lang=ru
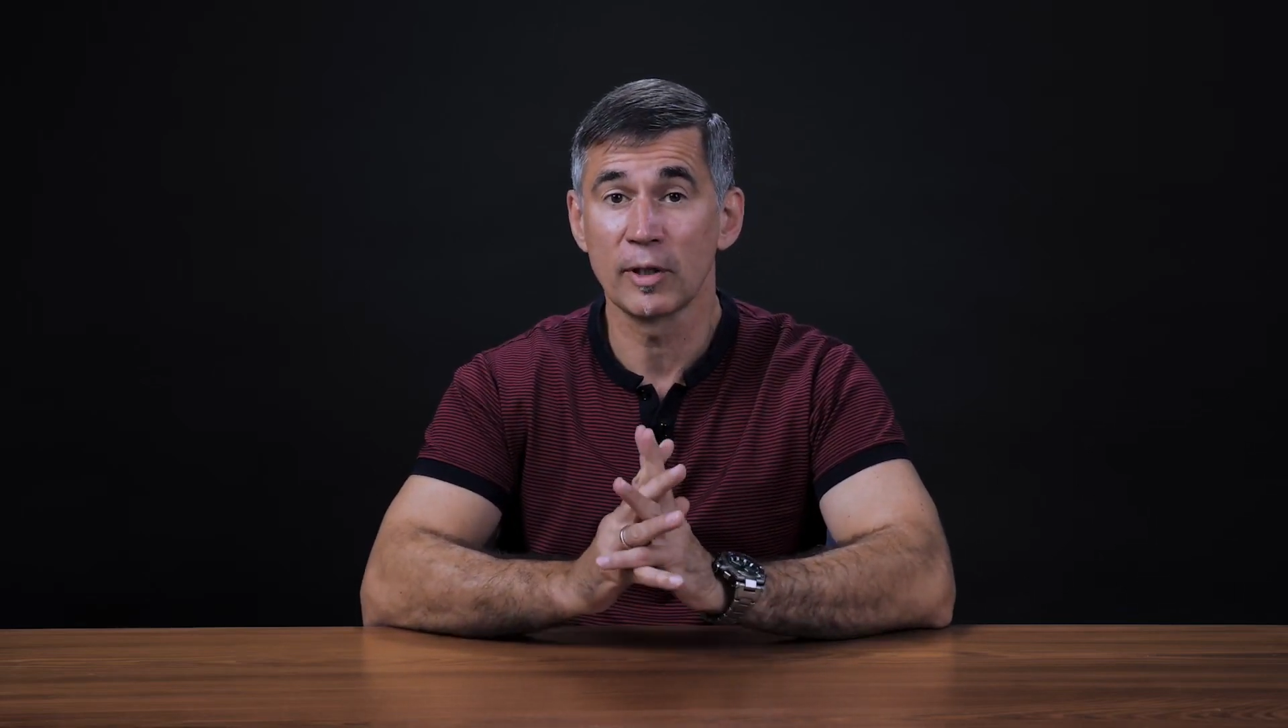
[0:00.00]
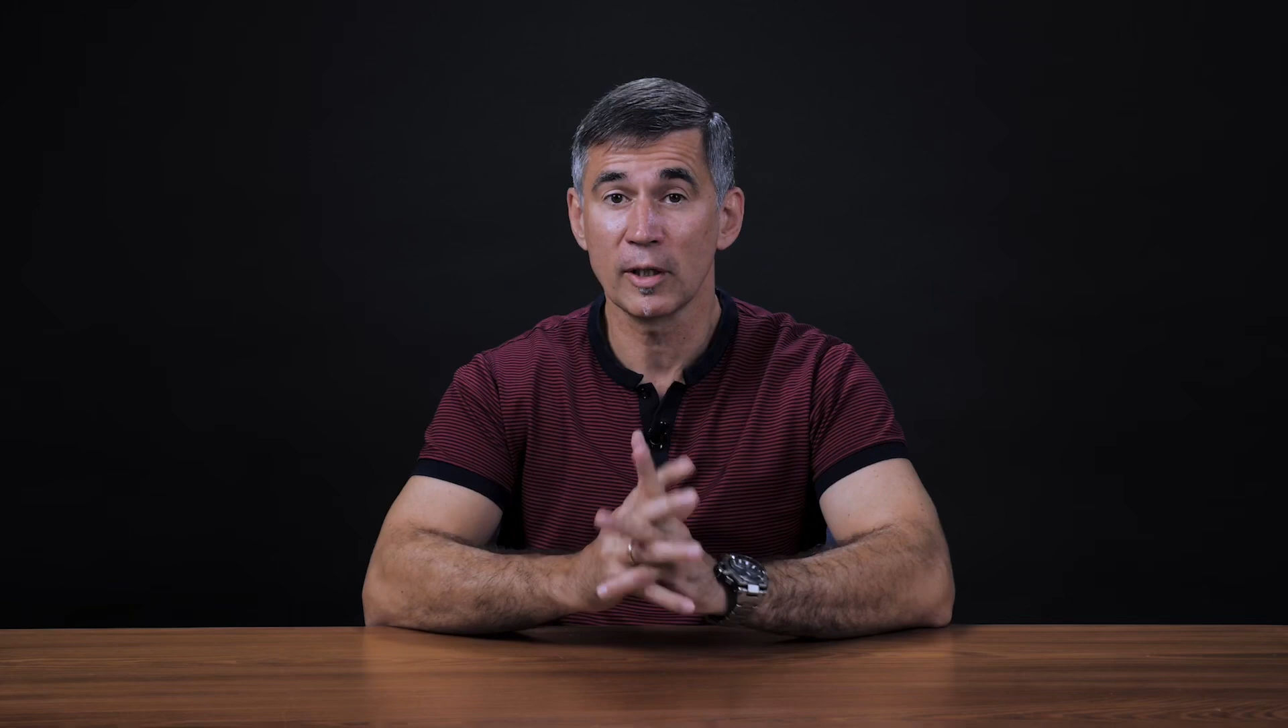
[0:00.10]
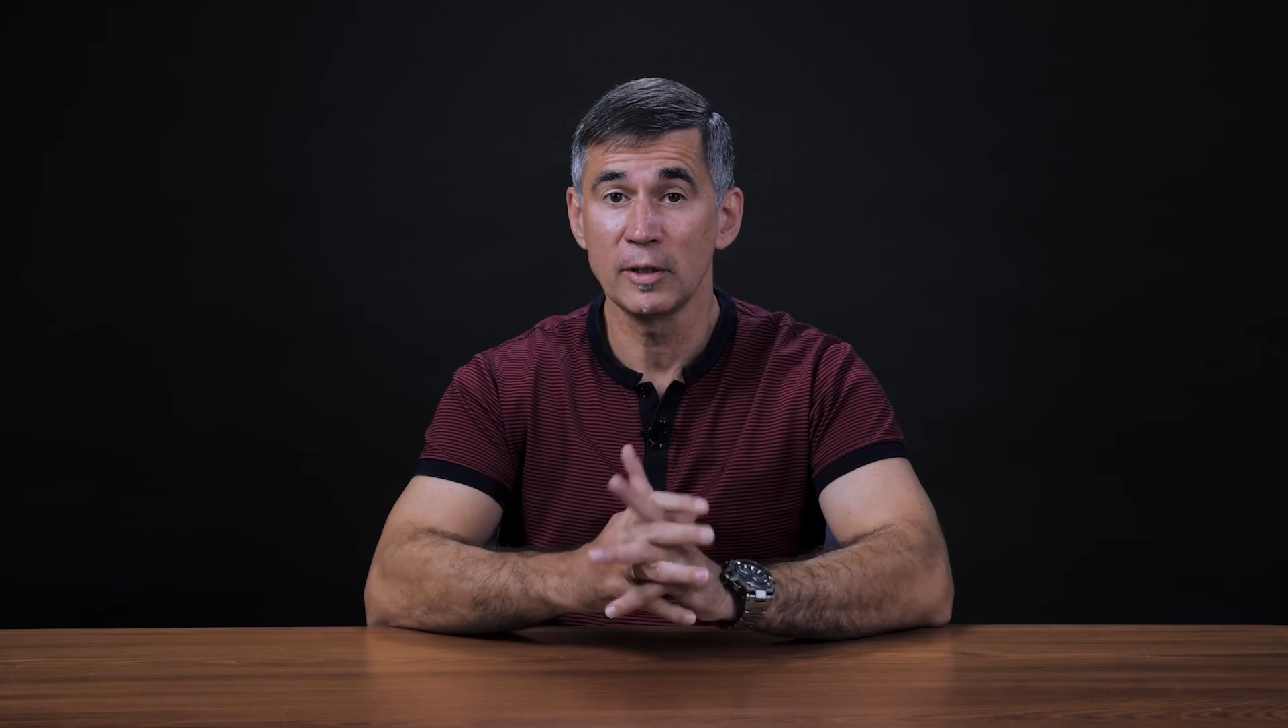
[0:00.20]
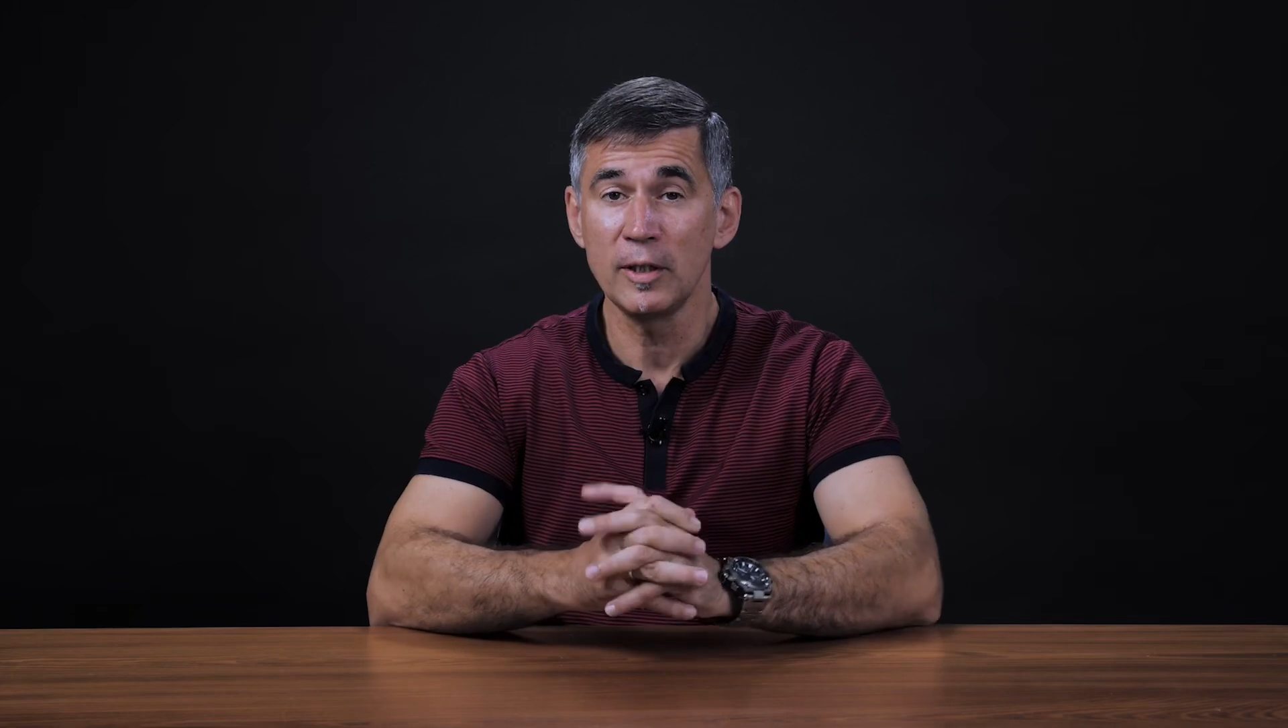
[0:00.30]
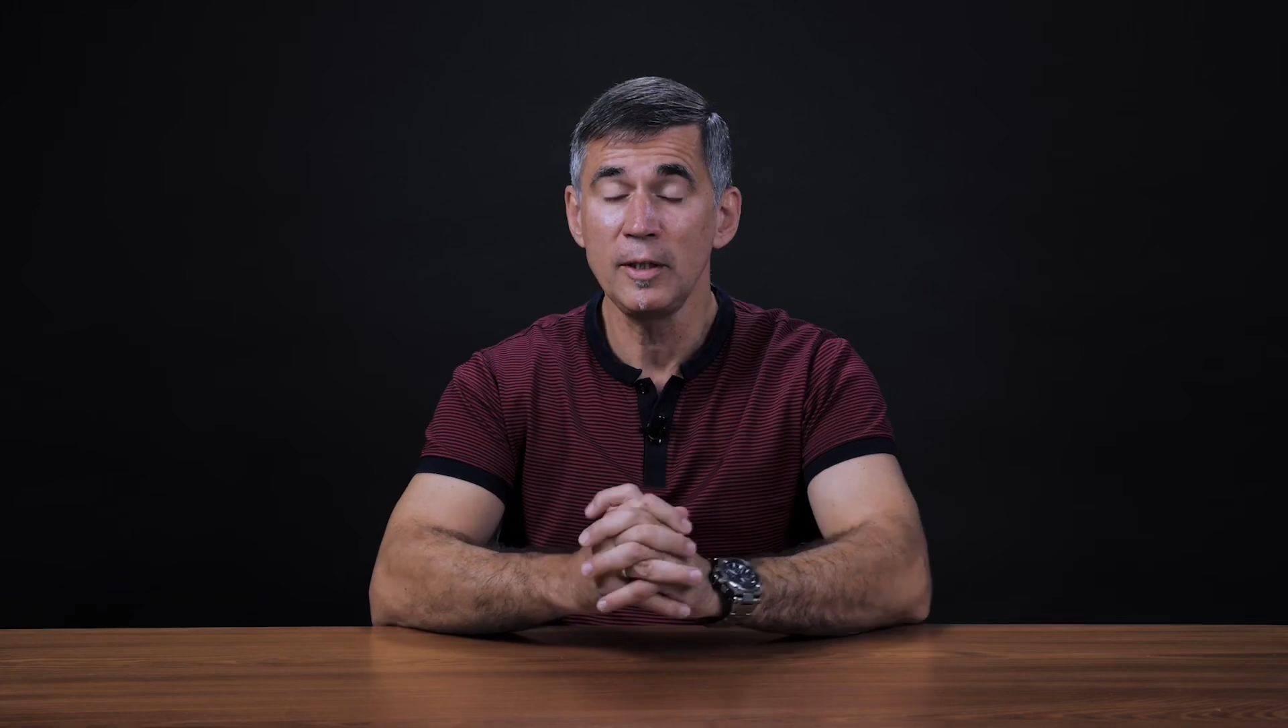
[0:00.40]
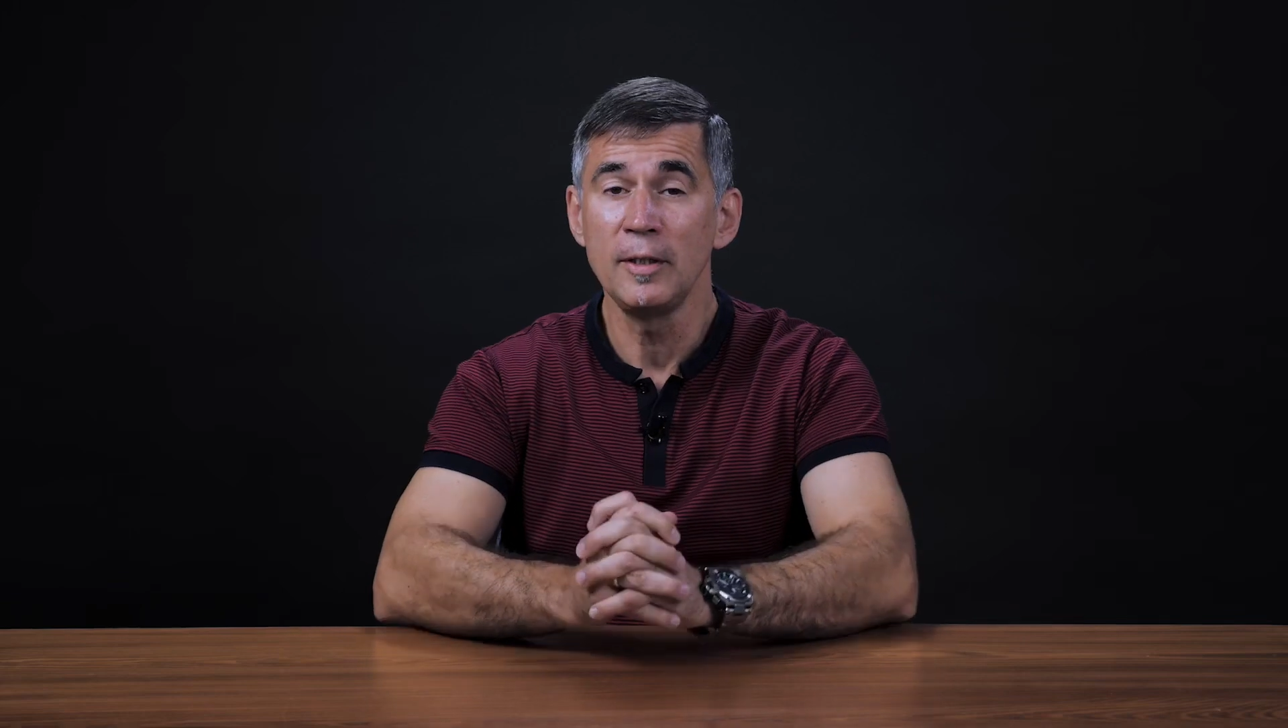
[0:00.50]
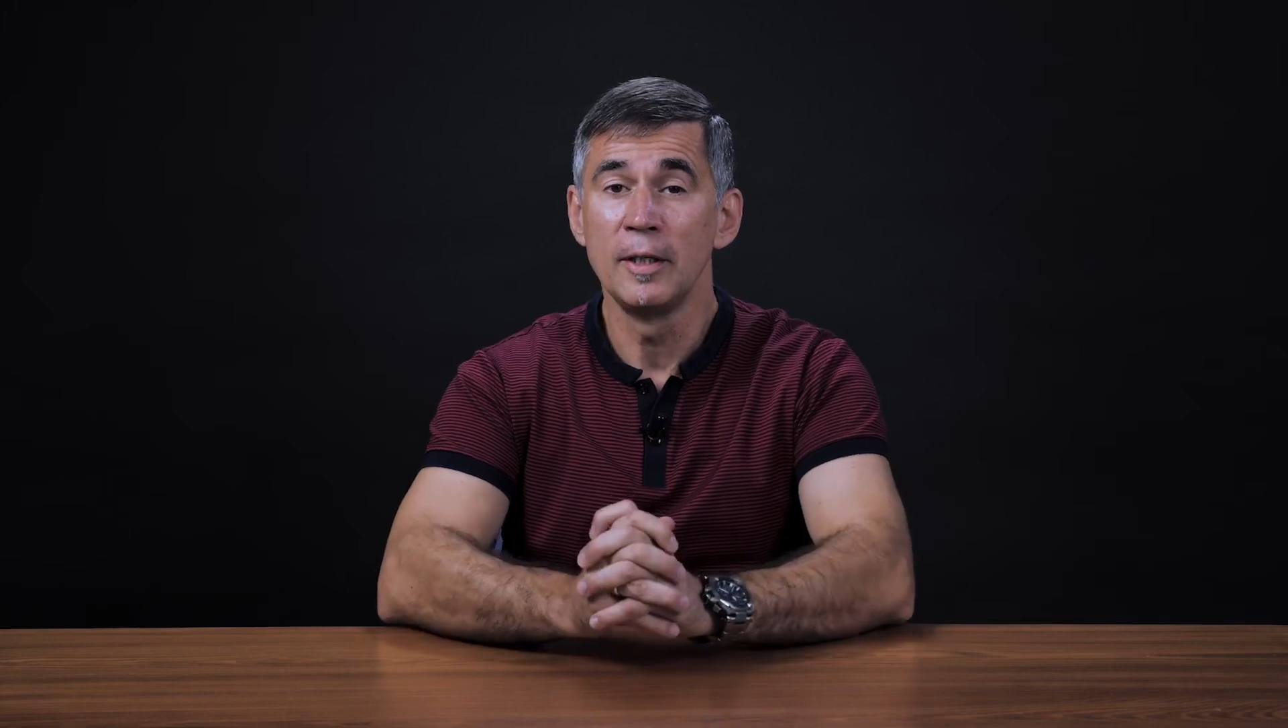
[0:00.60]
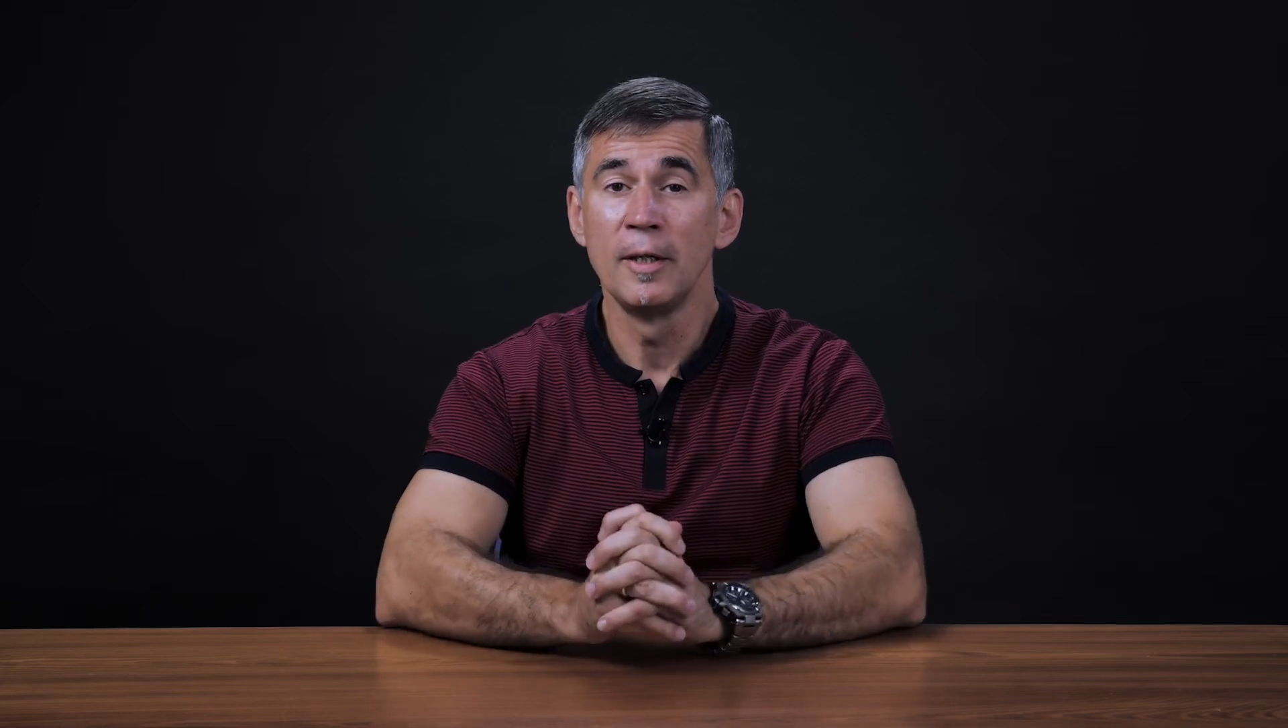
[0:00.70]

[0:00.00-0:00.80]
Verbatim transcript: карате –